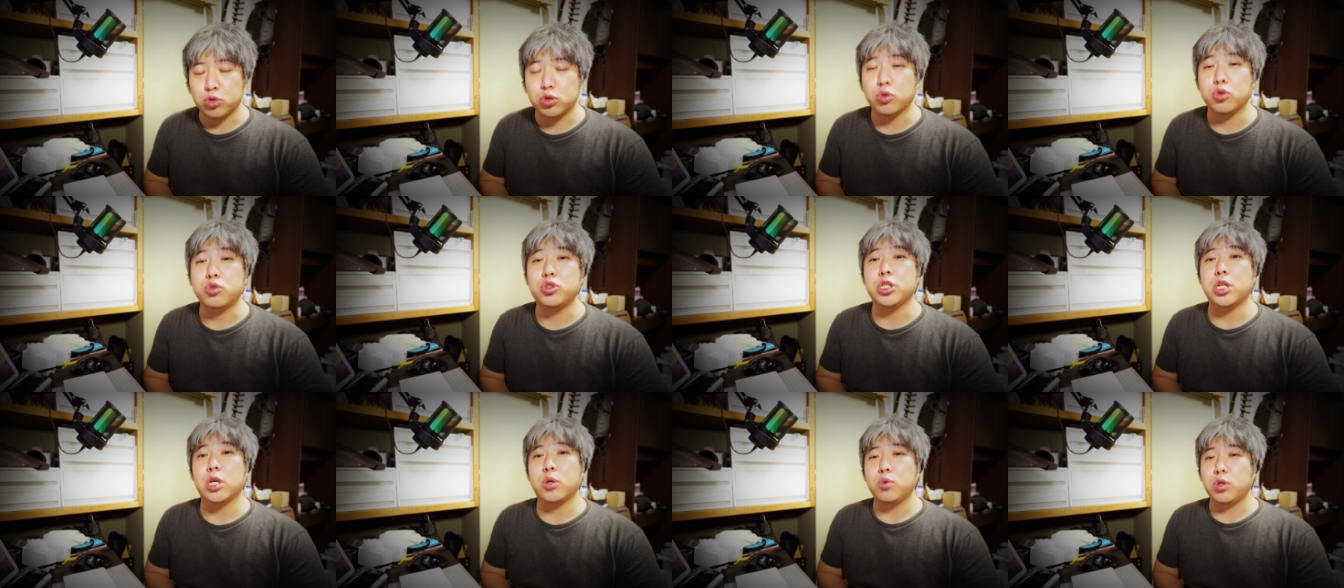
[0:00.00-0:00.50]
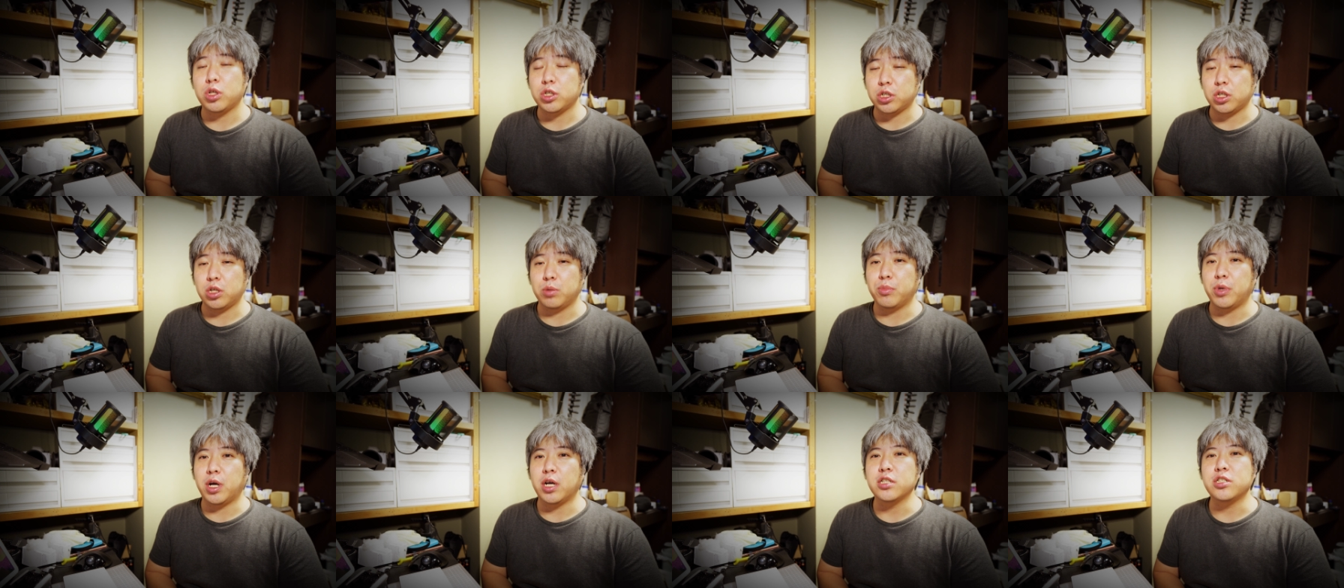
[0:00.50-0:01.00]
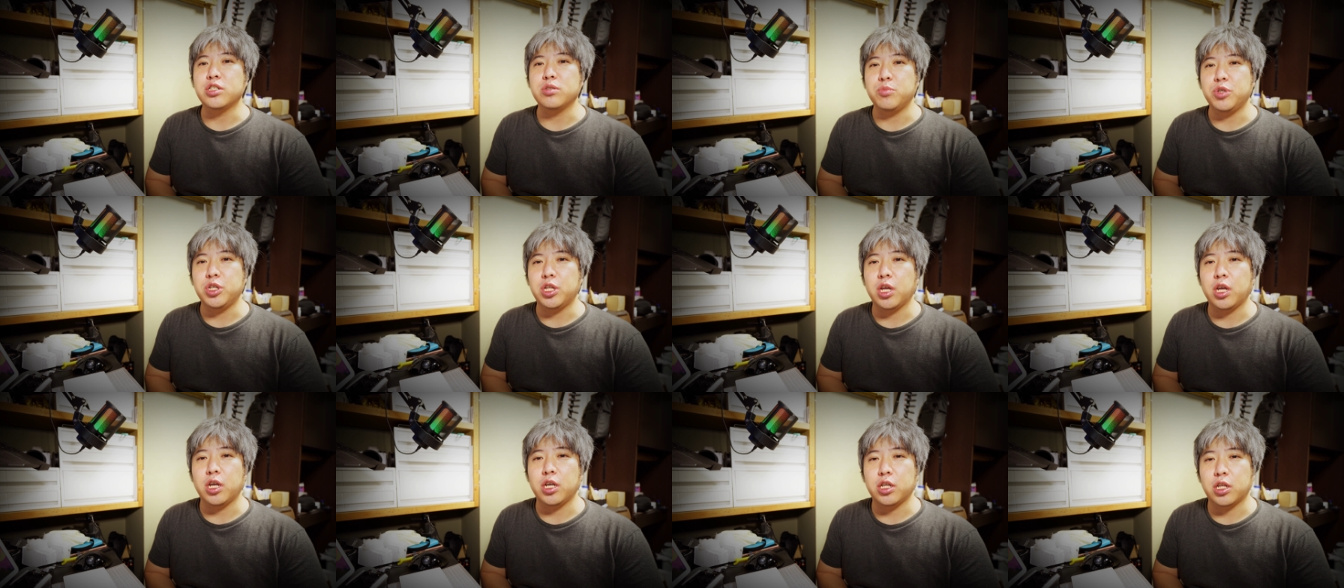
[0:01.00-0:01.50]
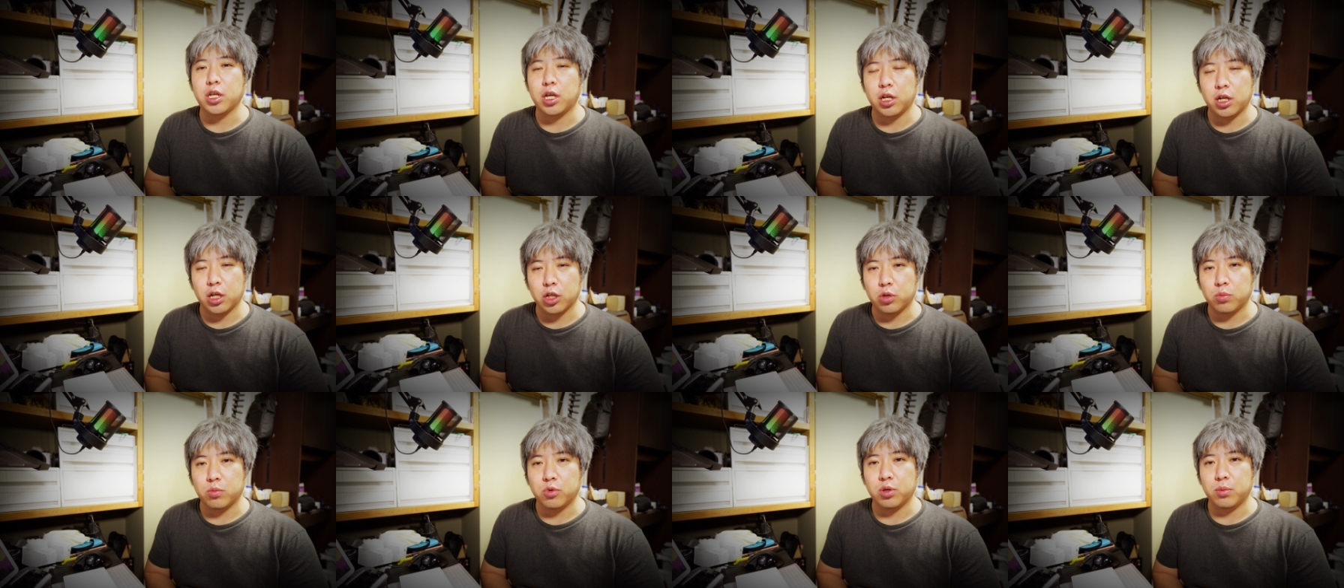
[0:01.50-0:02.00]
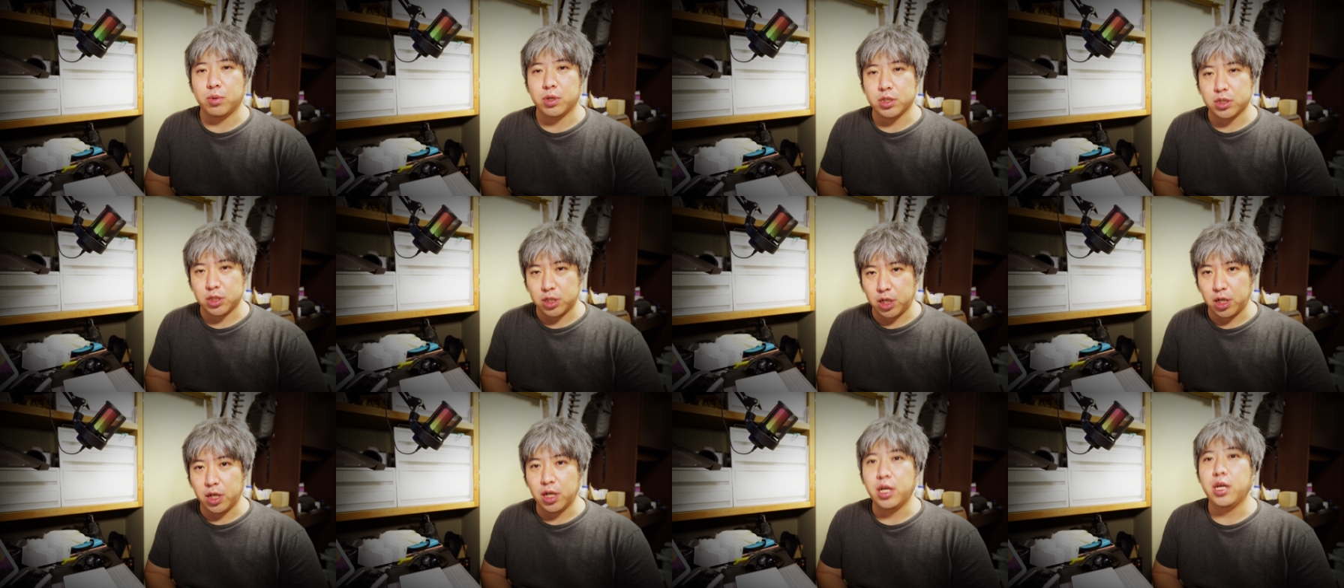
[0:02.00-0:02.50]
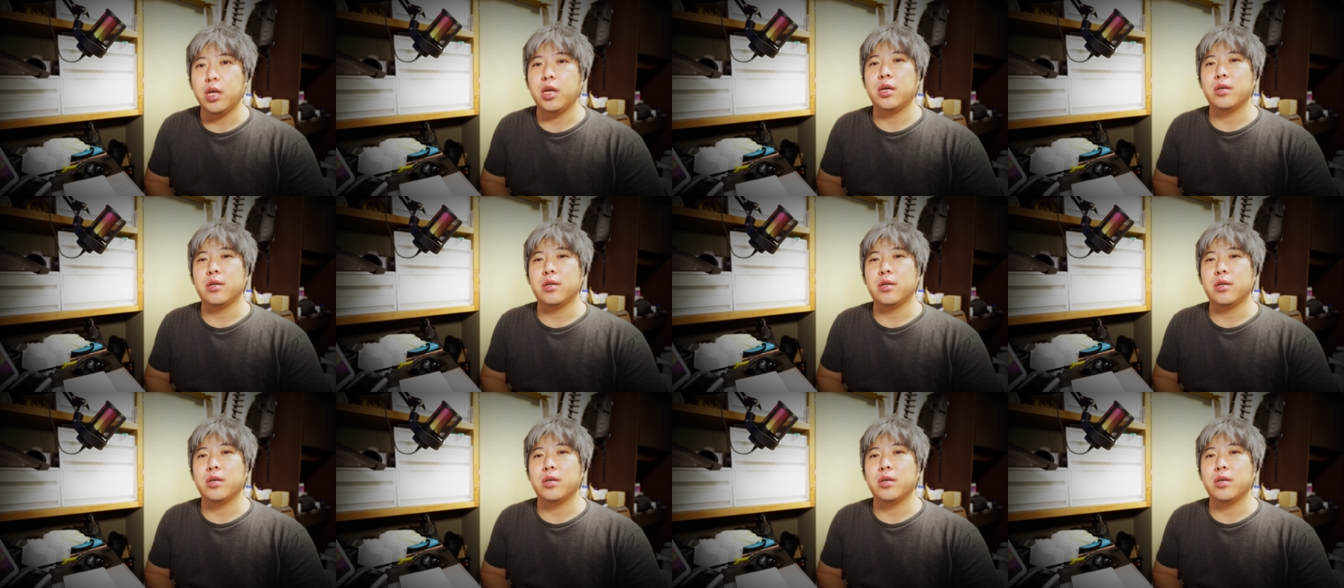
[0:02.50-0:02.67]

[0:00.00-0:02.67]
そちらをですね、まず見ていきたいなと思いますね。